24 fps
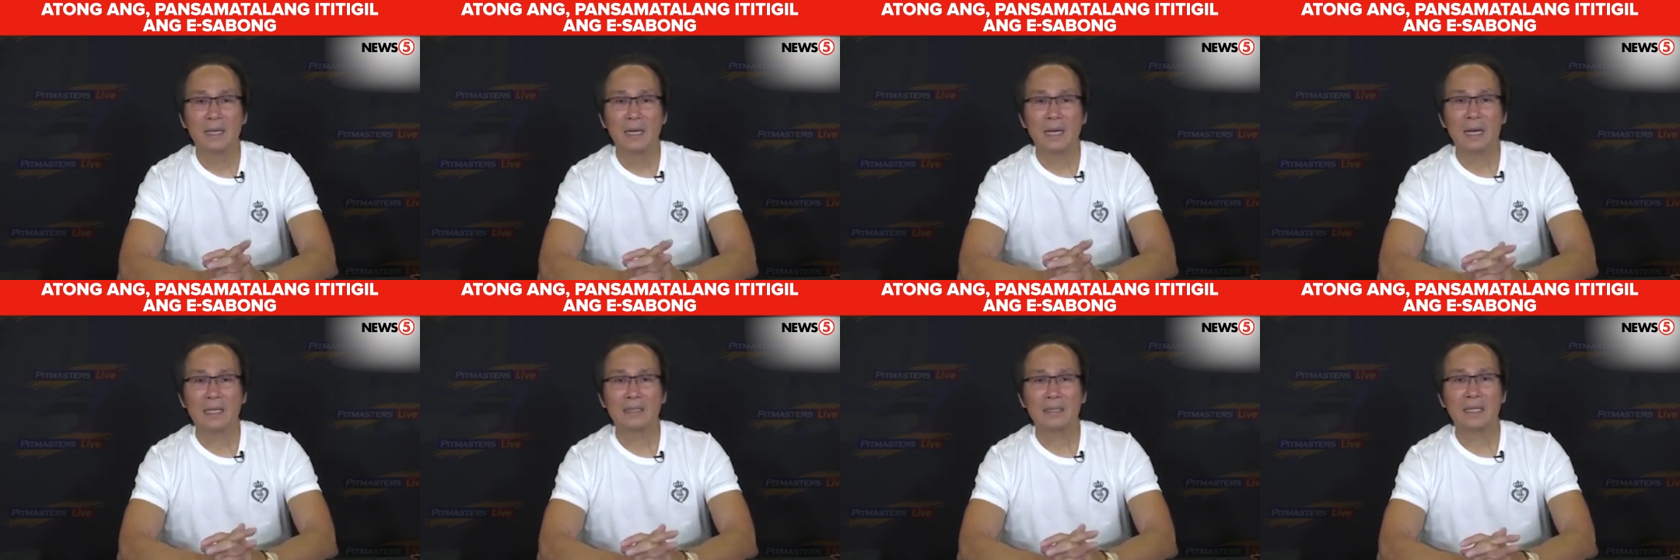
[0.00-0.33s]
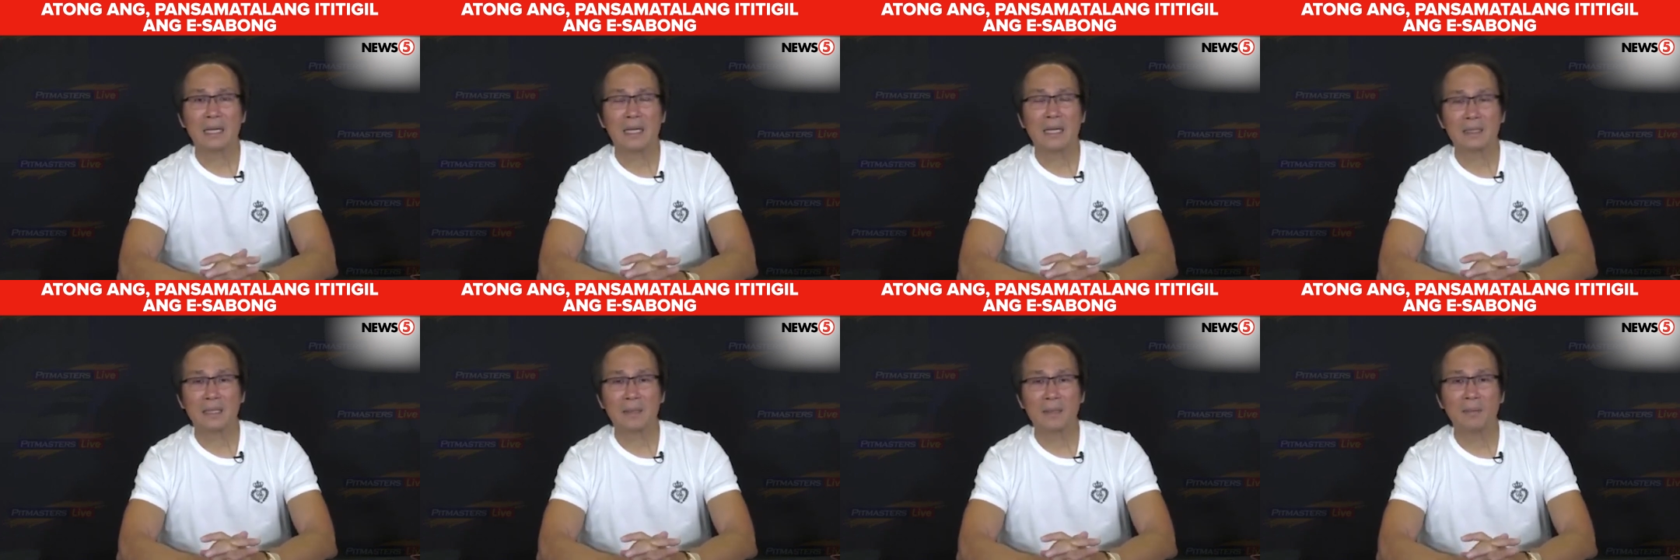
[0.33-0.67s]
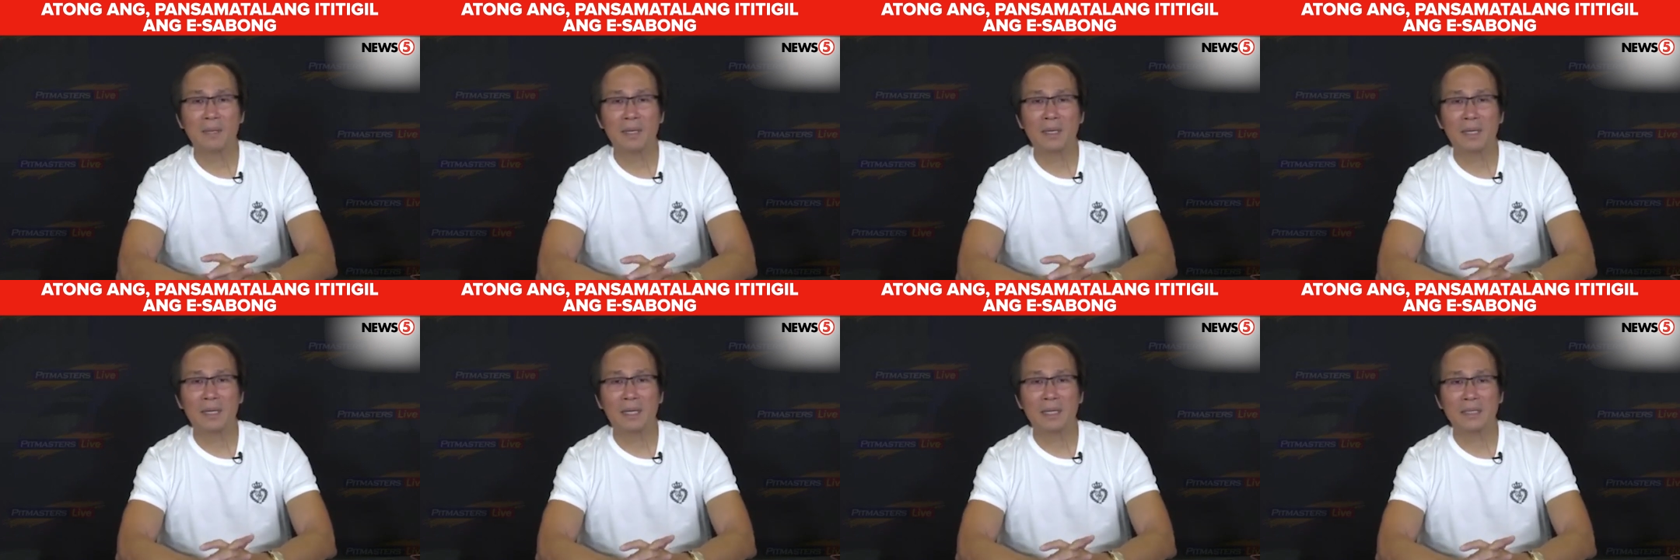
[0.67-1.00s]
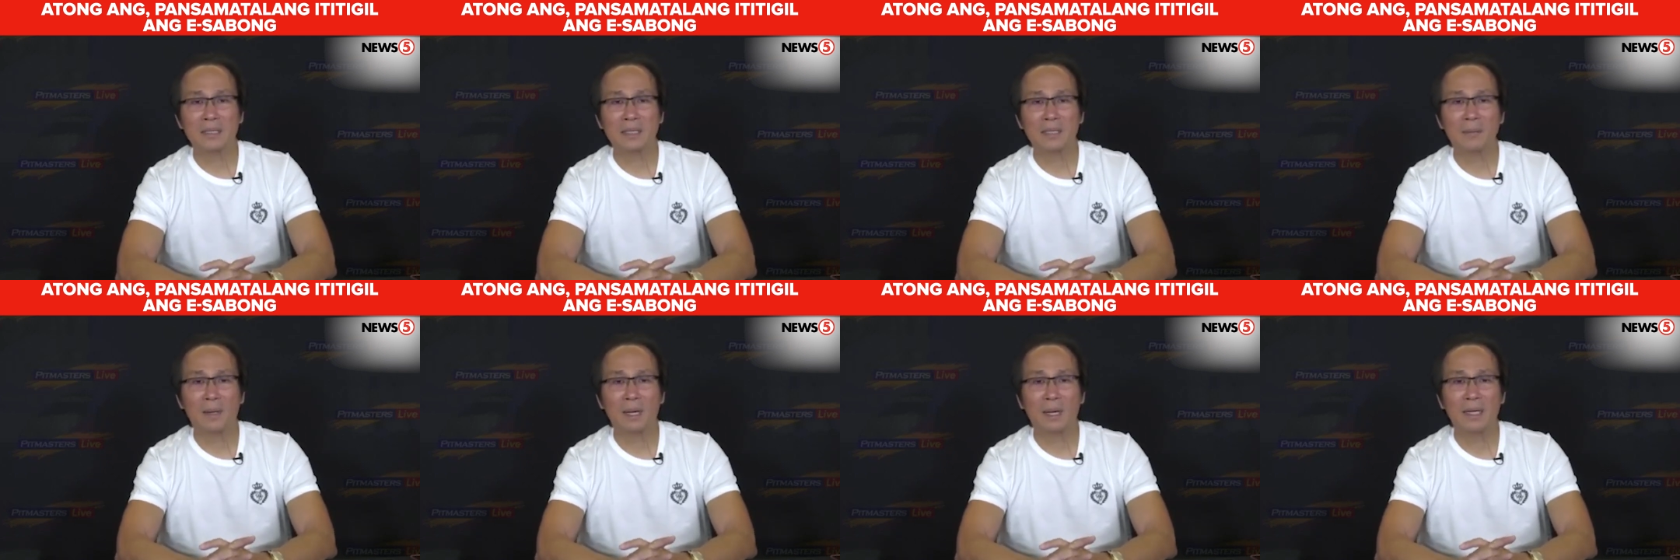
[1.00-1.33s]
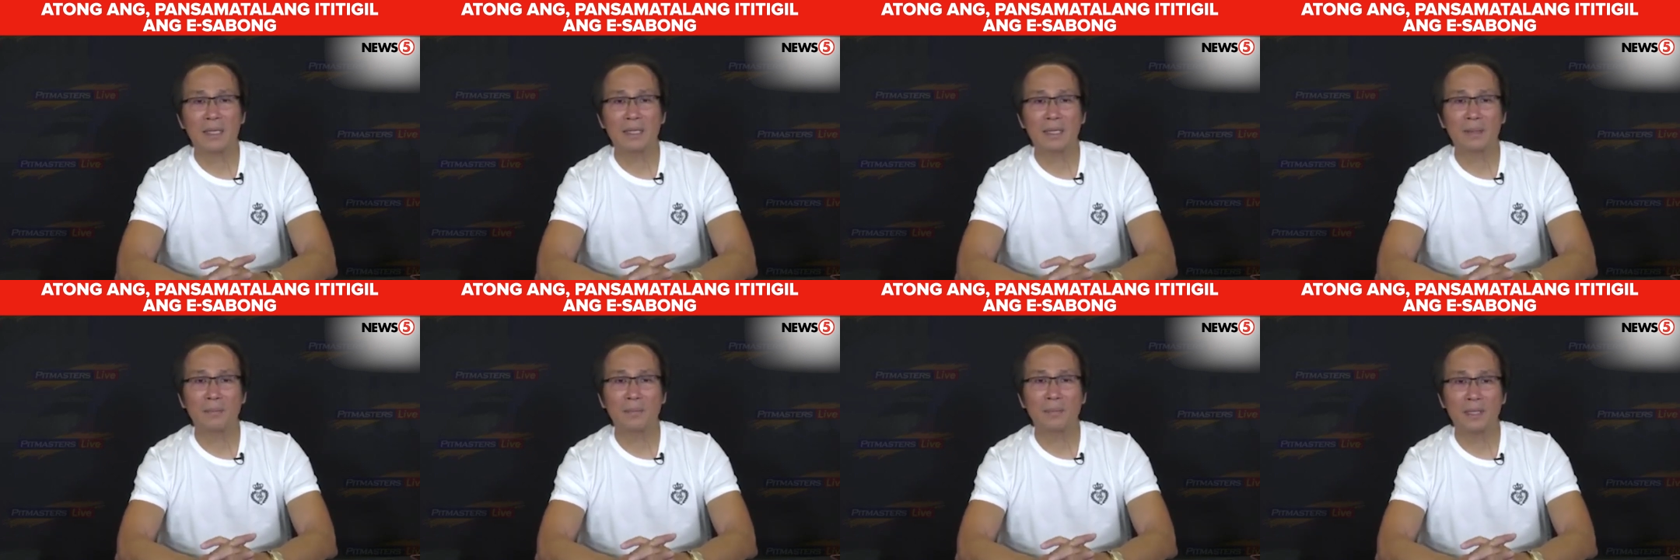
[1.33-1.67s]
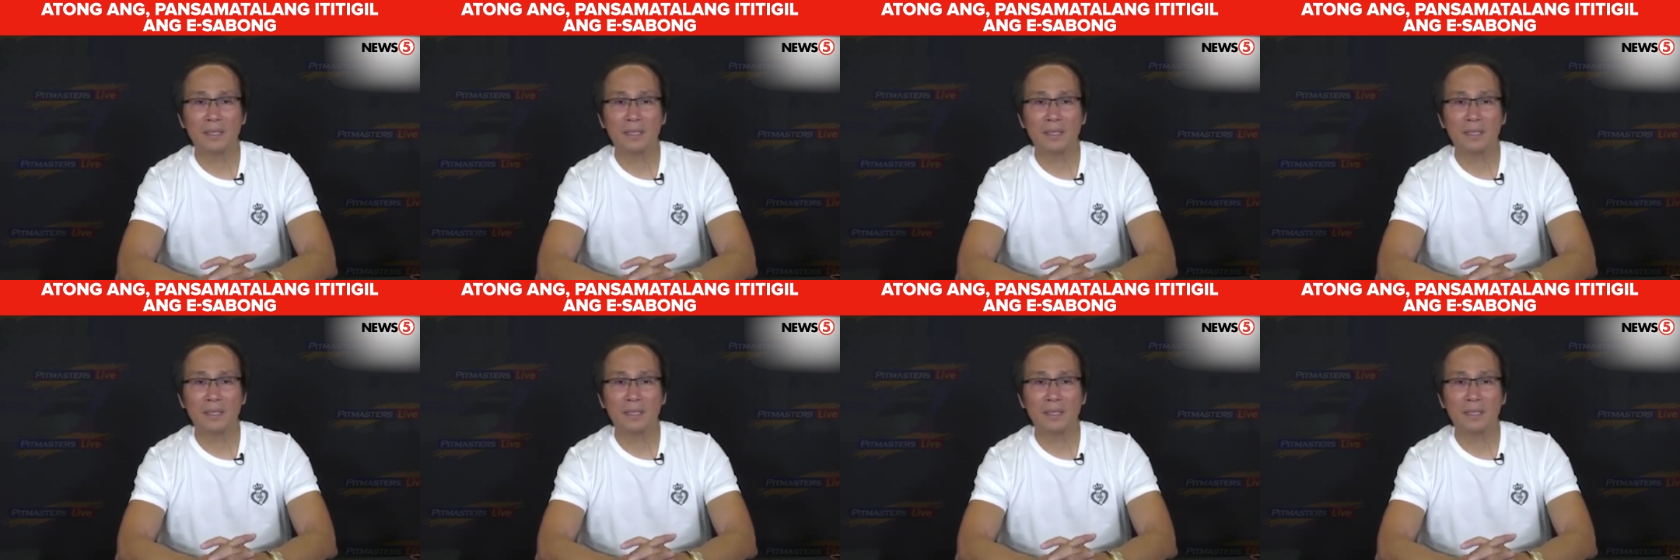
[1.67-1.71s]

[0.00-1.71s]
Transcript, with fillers: at ating mga kasamahan na